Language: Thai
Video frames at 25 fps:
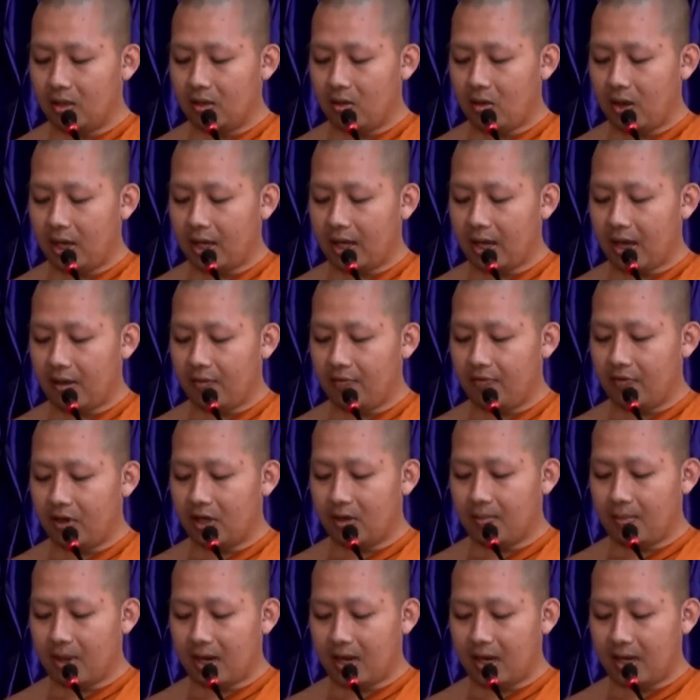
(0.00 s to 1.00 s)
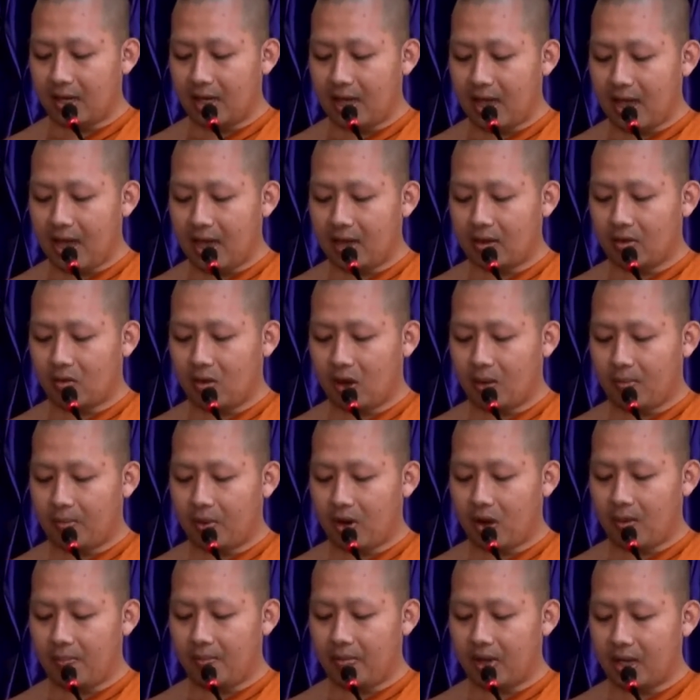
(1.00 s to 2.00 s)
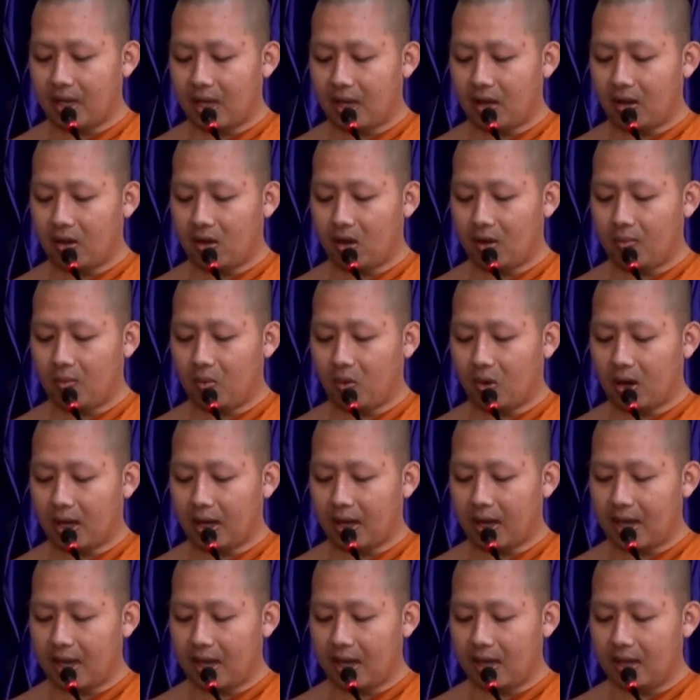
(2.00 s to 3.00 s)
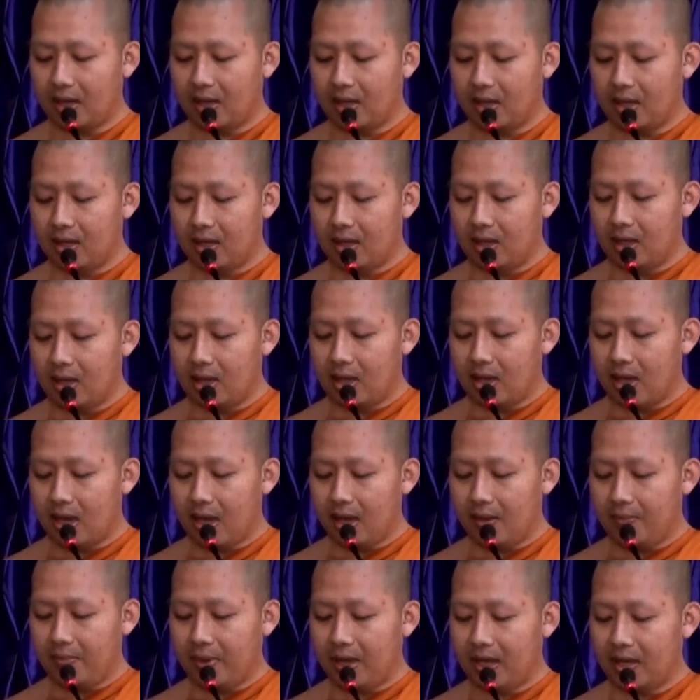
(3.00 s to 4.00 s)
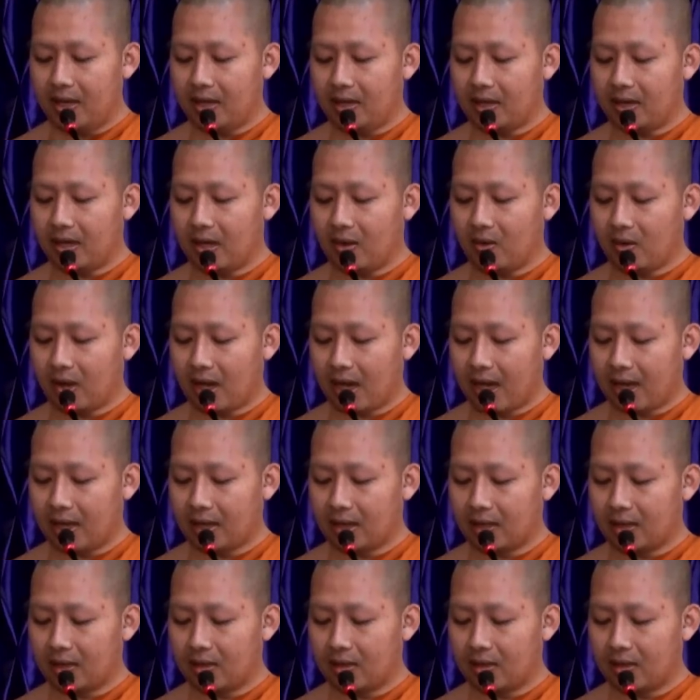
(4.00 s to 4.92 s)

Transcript: โดยการฝึกมารยาทความพร้อมเพรียงของหมู่คณะ ให้เป็นหนึ่งเดียวกัน